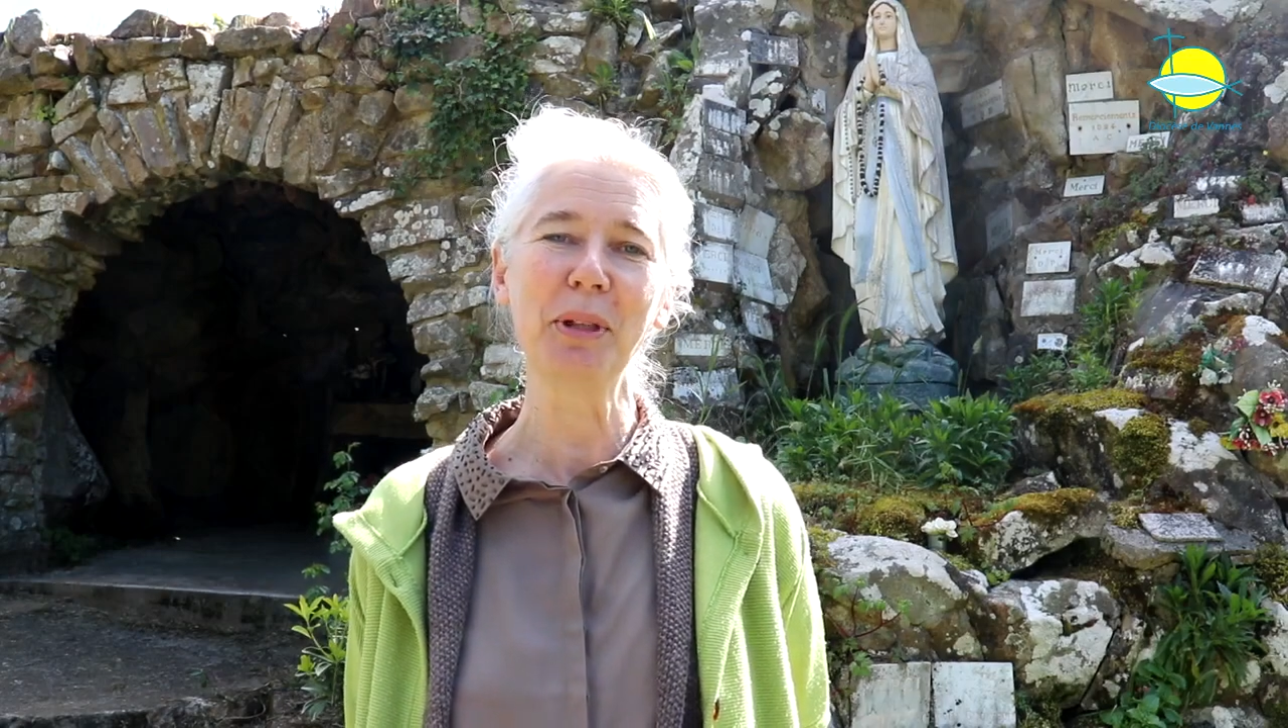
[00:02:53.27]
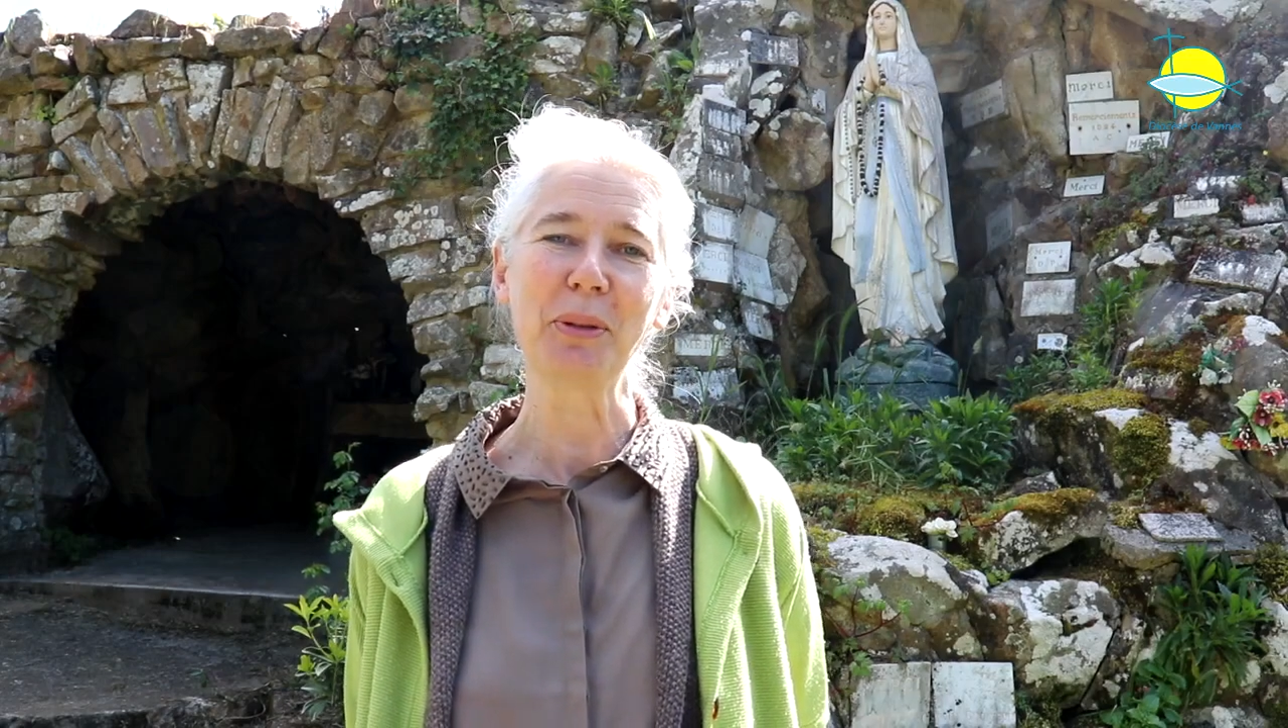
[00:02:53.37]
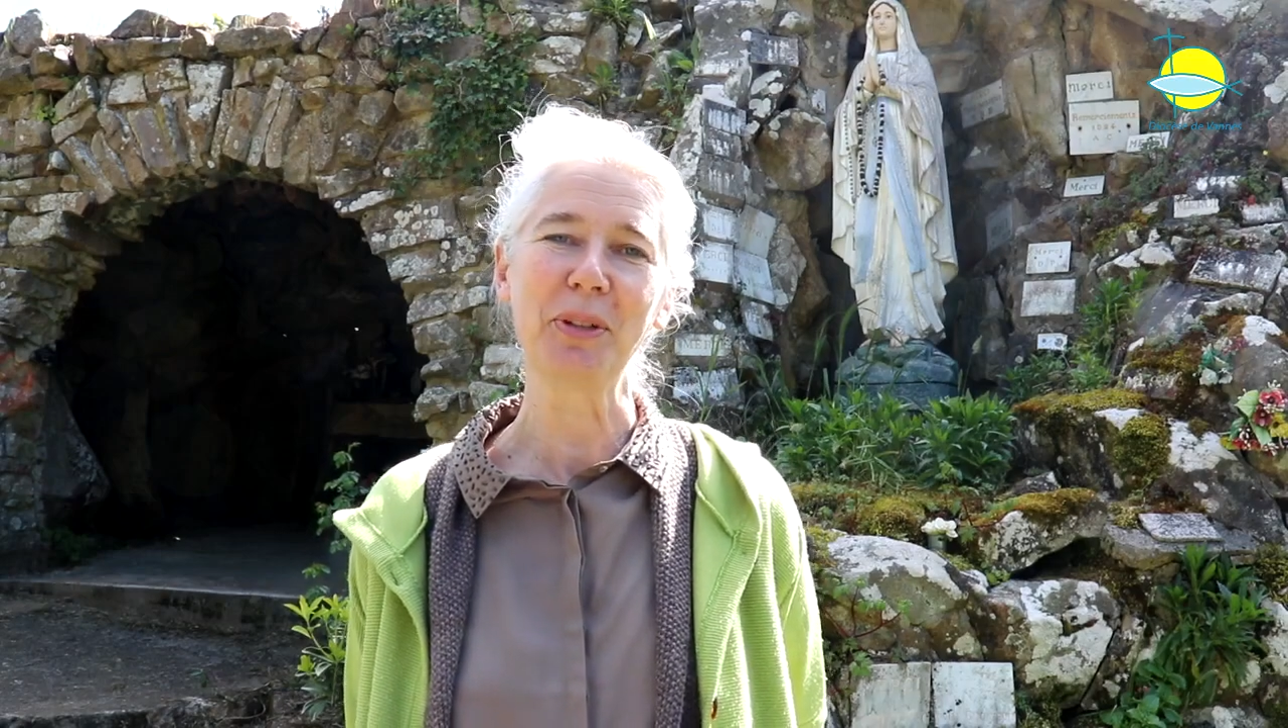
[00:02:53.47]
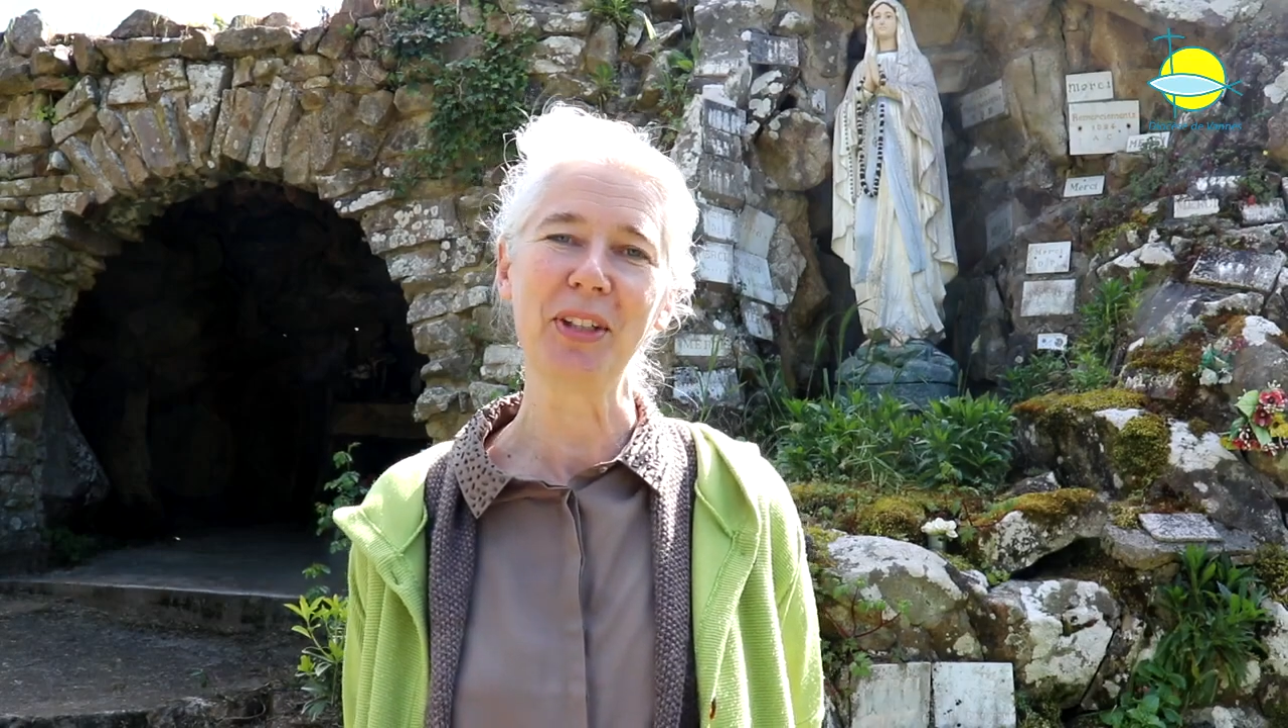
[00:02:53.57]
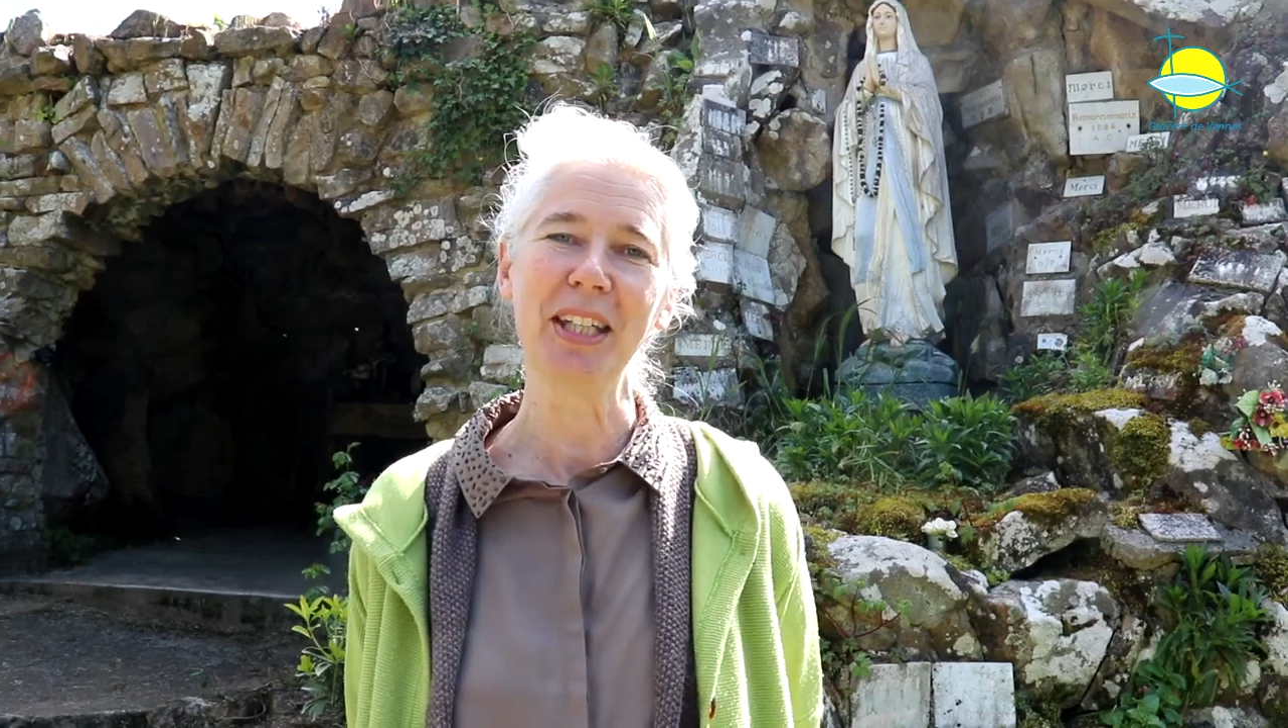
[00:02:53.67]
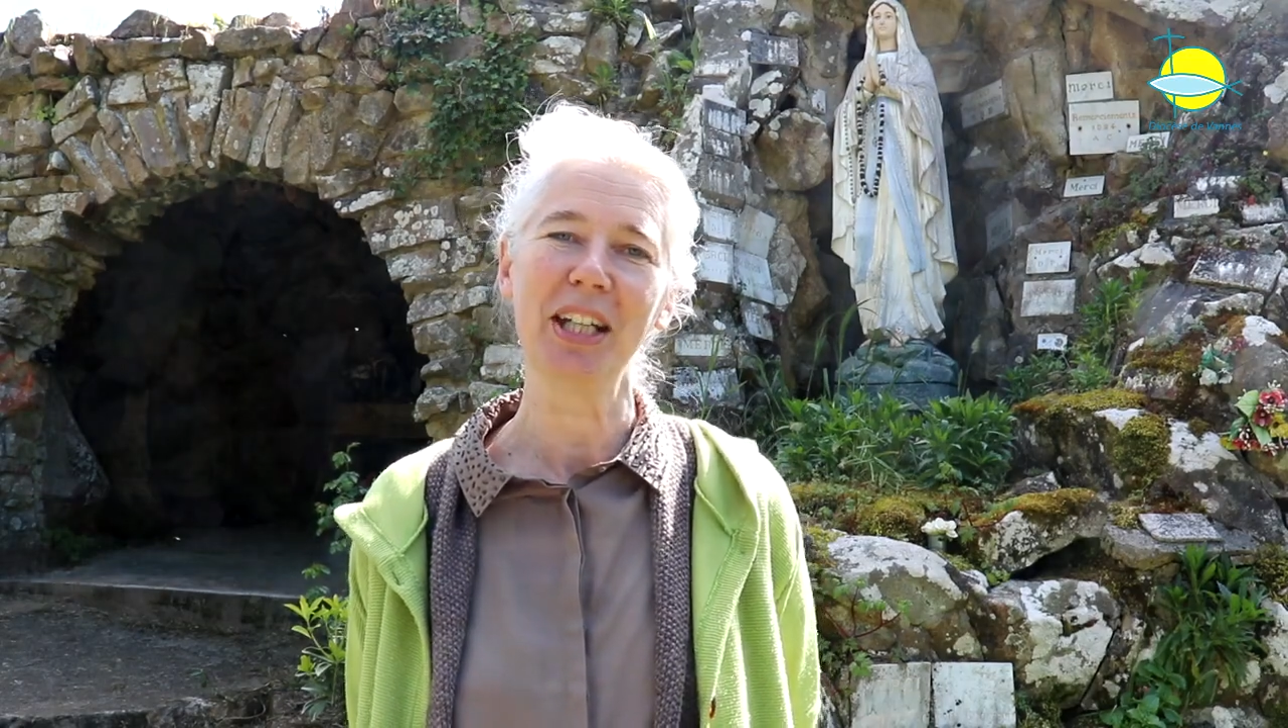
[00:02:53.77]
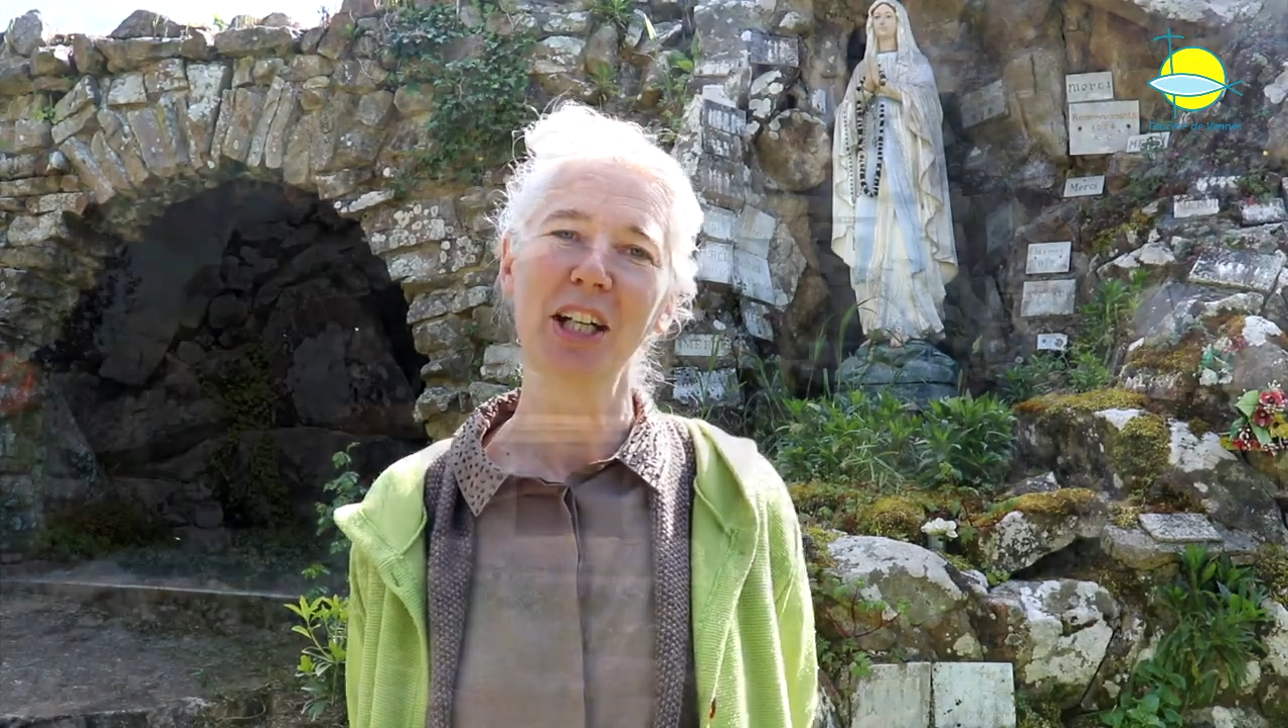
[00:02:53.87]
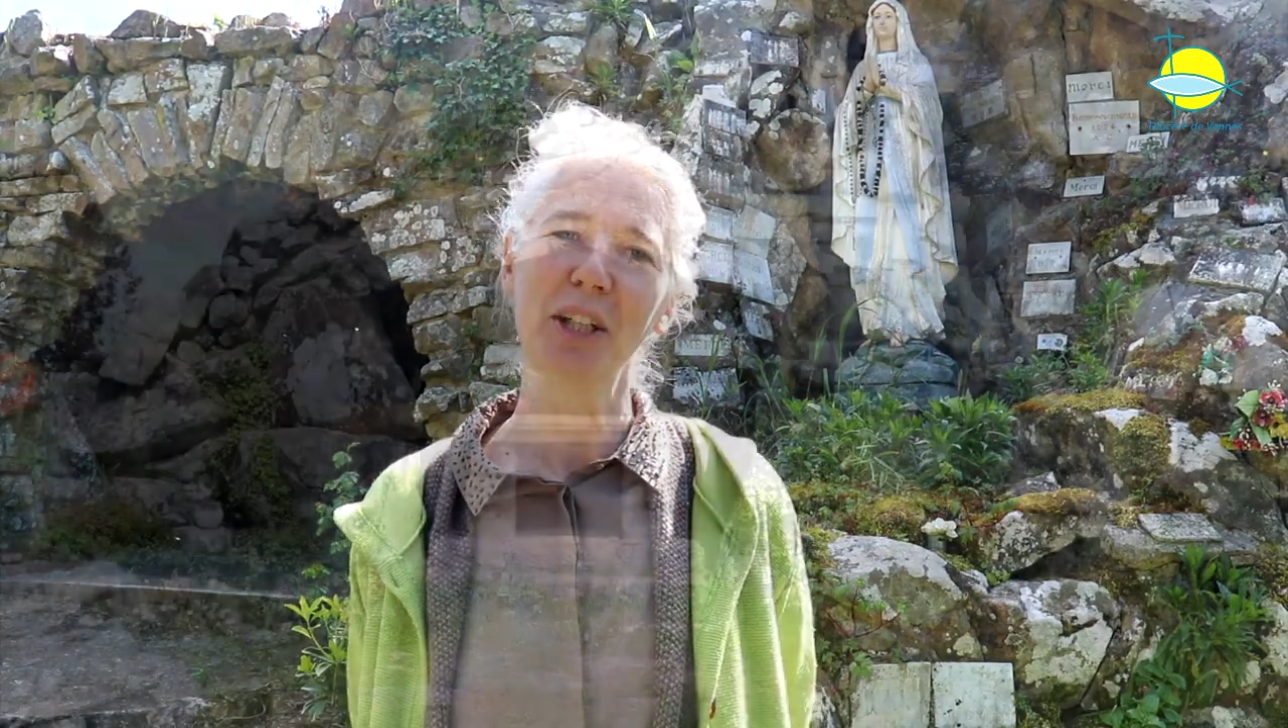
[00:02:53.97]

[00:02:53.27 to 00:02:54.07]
lui aussi